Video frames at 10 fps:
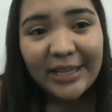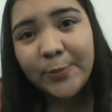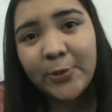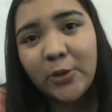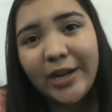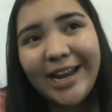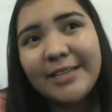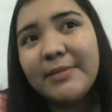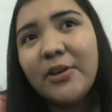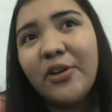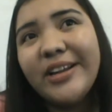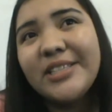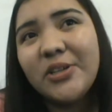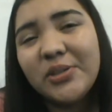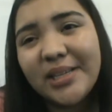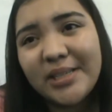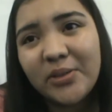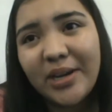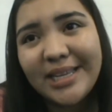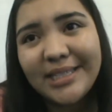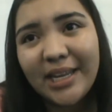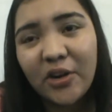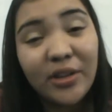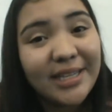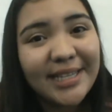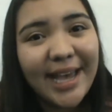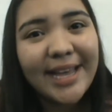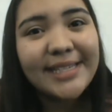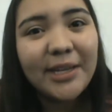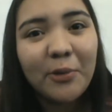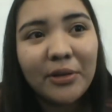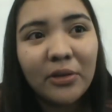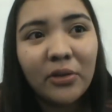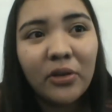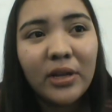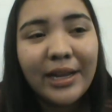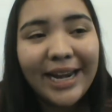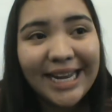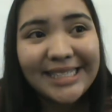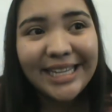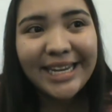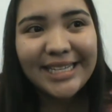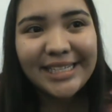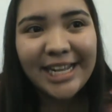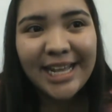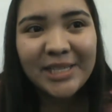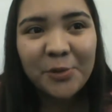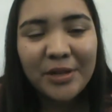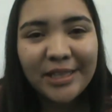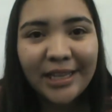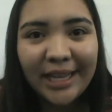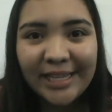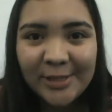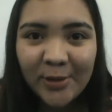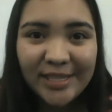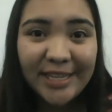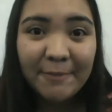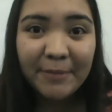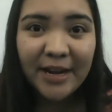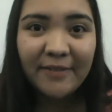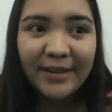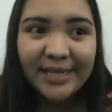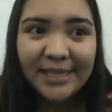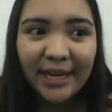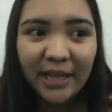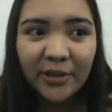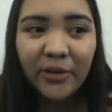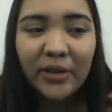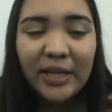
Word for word: Supongo que las mejores cosas son las que no deseas y cuando las tienes te das cuenta de que es lo que siempre habías querido.